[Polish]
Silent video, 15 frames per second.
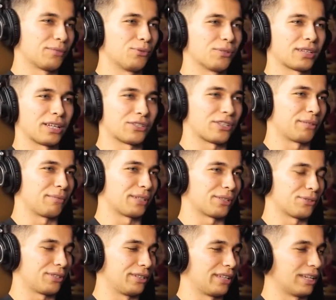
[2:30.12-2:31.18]
Red Bullka czy tam
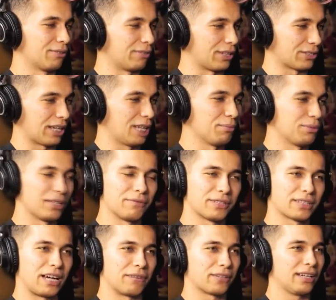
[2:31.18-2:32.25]
jakiegoś innego, wiesz, albo
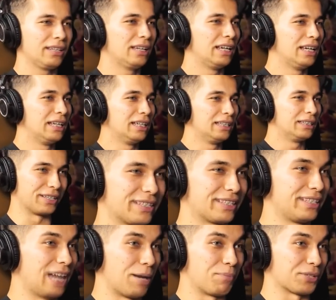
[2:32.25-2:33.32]
nawet kawkę,
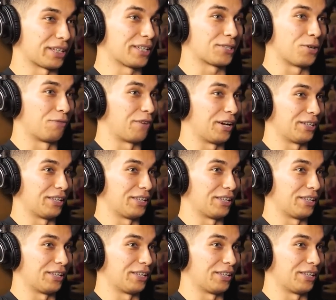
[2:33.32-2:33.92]
więc ja po takiej